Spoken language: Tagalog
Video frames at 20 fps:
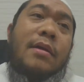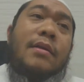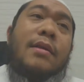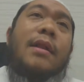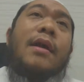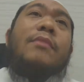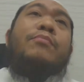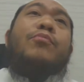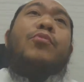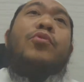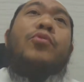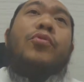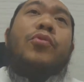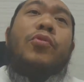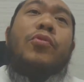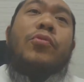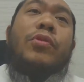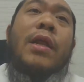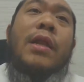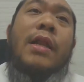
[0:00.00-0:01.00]

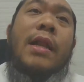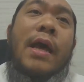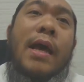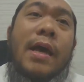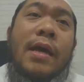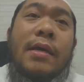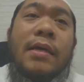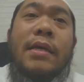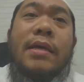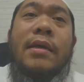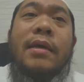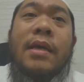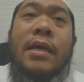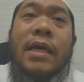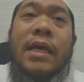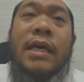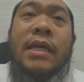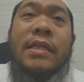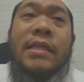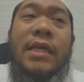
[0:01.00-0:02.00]
napuno na ng
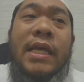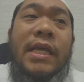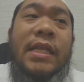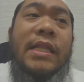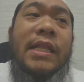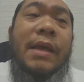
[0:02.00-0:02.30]
hindi,